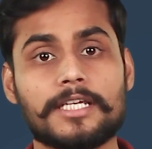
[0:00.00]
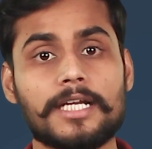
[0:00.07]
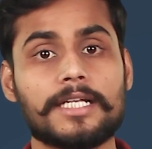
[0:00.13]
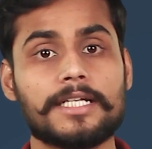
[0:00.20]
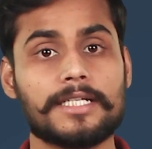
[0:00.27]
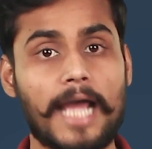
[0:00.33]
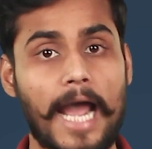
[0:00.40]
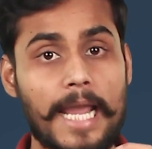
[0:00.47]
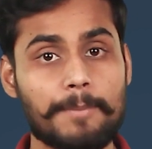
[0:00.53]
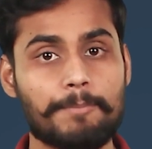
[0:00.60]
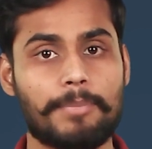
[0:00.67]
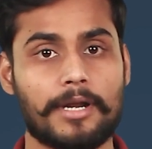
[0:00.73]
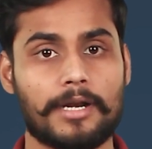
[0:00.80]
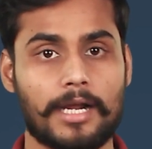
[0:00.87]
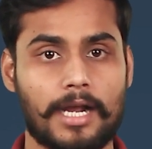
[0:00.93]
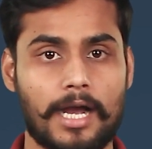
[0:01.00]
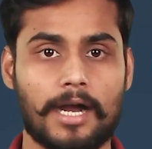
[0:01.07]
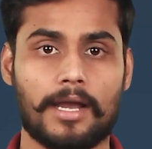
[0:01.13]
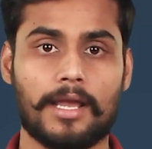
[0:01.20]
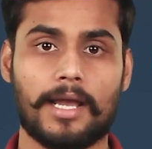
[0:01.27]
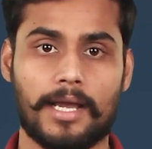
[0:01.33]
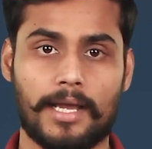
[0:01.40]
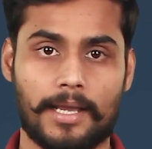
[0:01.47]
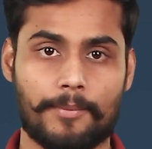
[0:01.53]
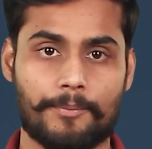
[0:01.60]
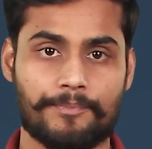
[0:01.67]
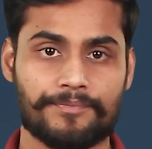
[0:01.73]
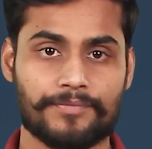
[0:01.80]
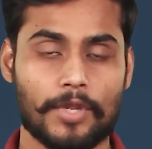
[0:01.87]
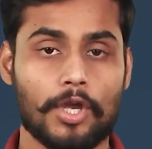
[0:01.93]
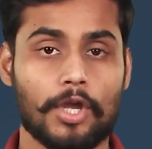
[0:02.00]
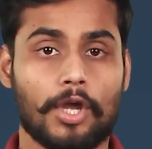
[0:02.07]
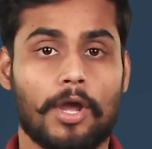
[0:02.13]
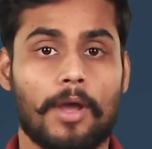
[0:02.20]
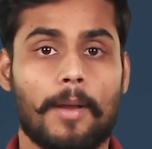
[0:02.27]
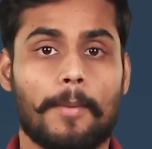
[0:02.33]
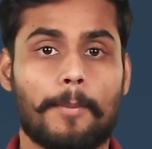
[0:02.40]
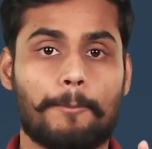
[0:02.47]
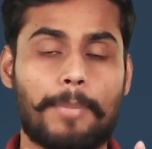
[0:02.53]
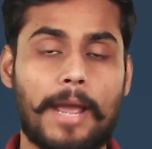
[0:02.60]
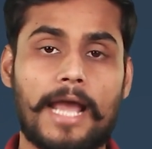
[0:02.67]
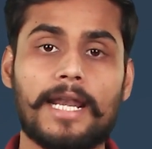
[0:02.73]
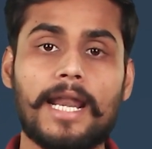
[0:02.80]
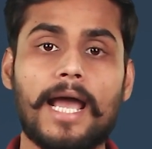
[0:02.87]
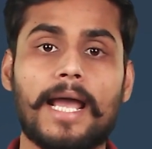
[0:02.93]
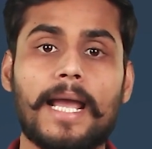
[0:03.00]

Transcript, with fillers: के टाइप पर रखा गया है पहला